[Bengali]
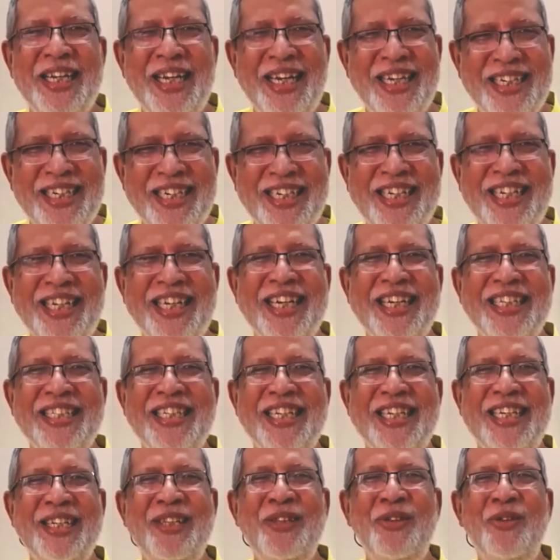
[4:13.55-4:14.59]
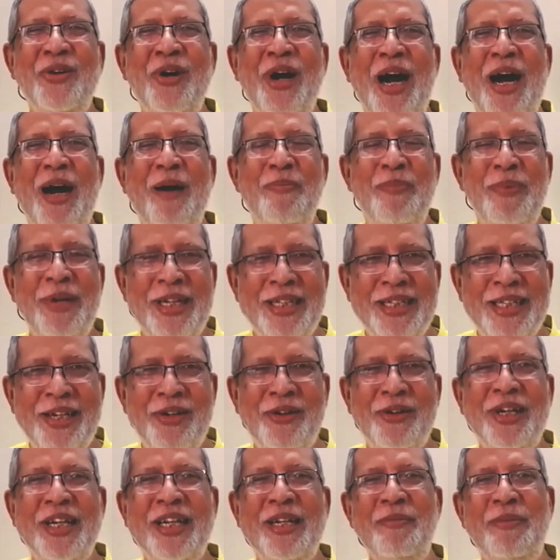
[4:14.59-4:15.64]
এটা ঠিক আছে কিন্তু আপনাদের
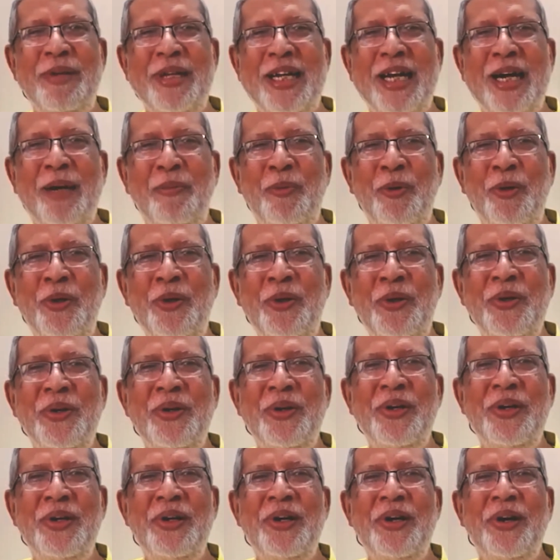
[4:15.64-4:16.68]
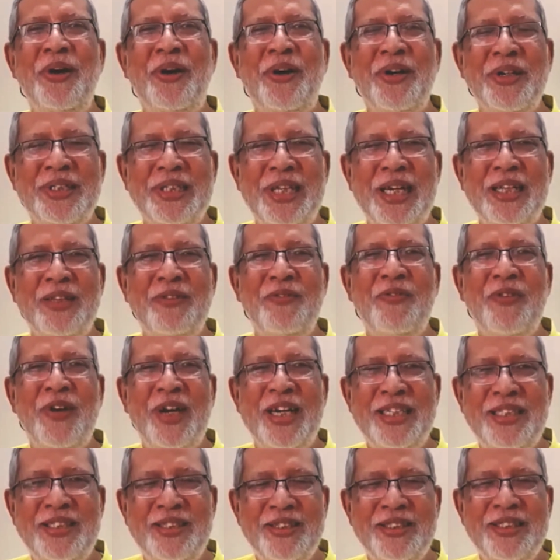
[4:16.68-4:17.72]
অনেক বিজ্ঞাপন অর্থাৎ
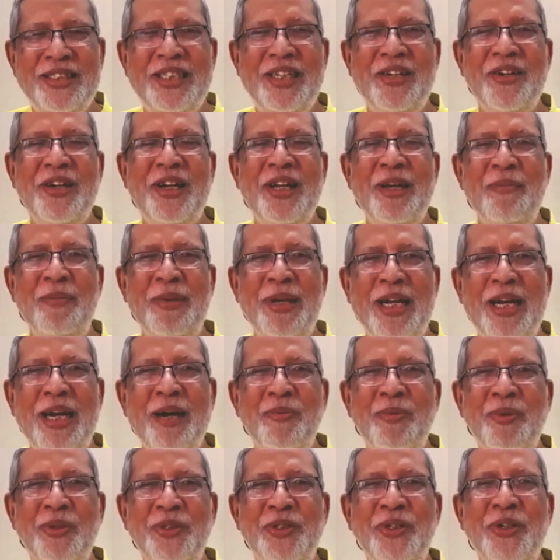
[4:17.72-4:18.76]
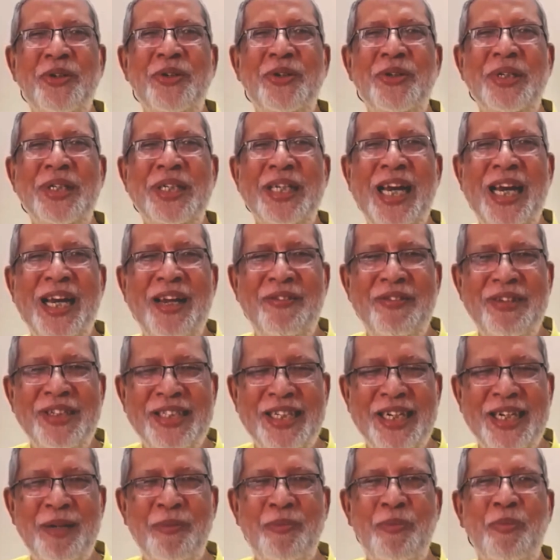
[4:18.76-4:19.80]
ফাইসন্সের অনেক বিজ্ঞাপন যখন
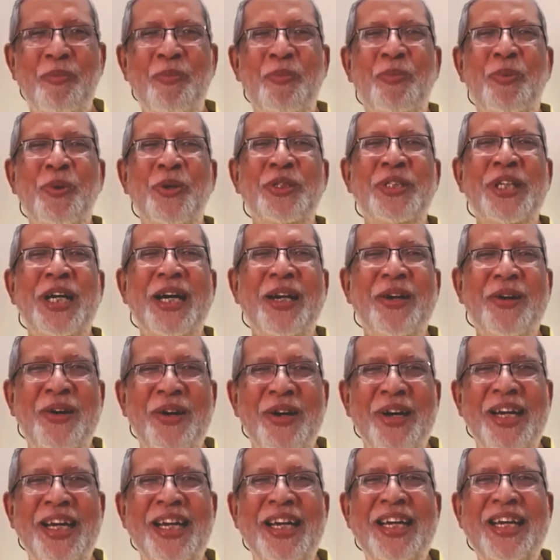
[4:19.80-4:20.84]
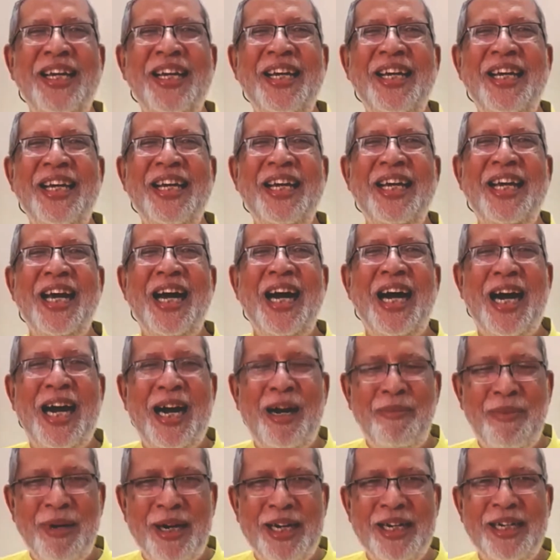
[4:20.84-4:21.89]
টেলিভিশনে প্রচার হয়
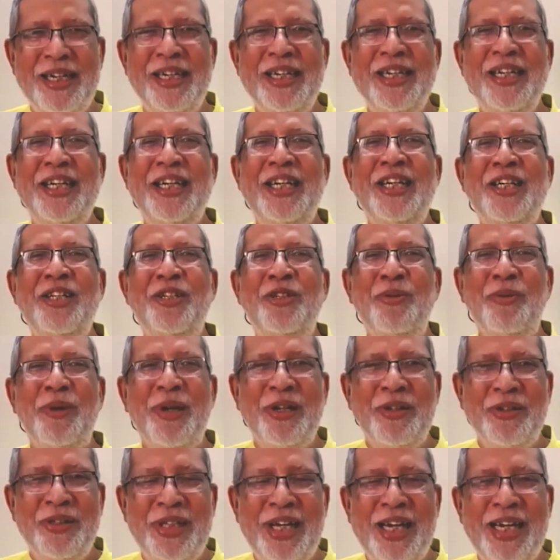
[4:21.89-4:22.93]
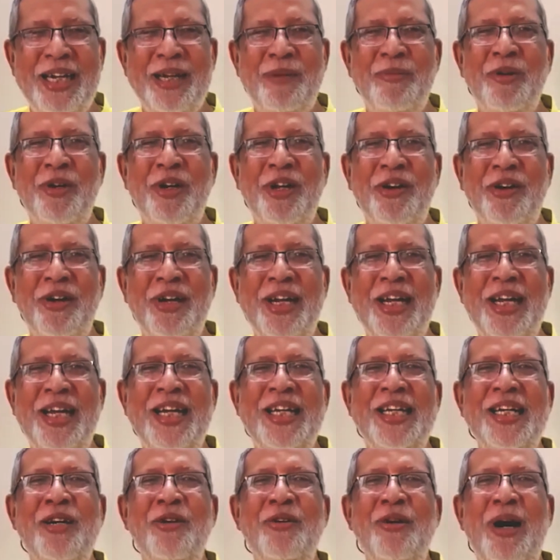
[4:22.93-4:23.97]
আমার শুভানুধ্যায়ীরা মনে করে
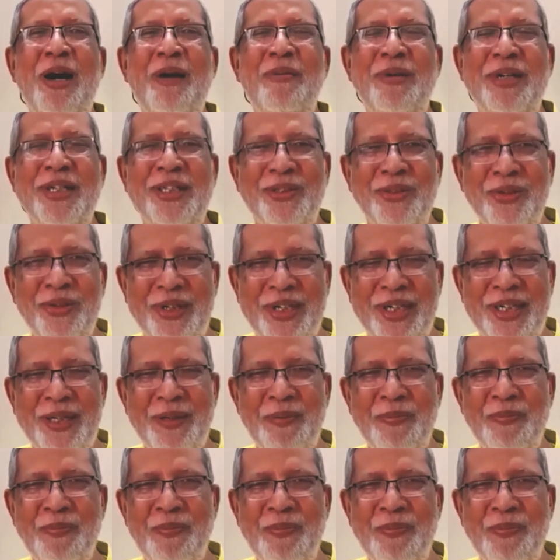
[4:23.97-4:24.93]
এটাও আমার তৈরি